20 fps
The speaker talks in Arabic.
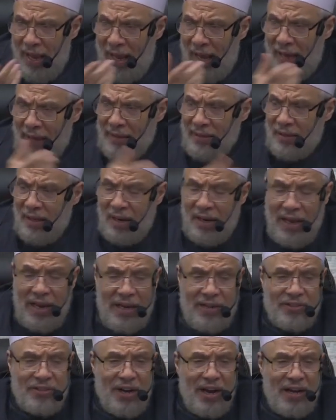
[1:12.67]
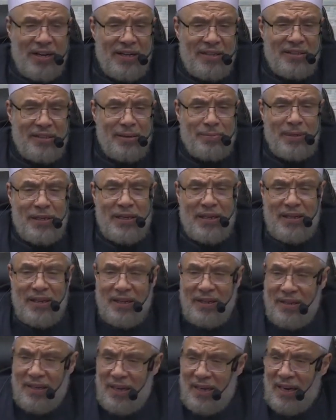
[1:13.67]
حتى لا يجعل
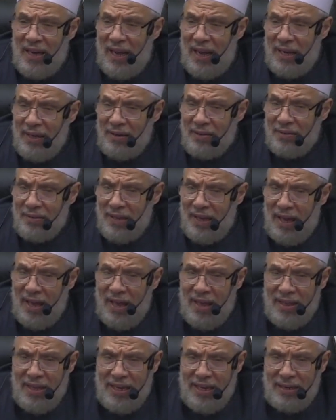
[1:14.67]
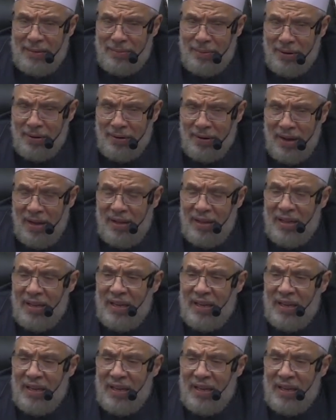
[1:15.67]
سبيلا إلى عرض هذه المرأة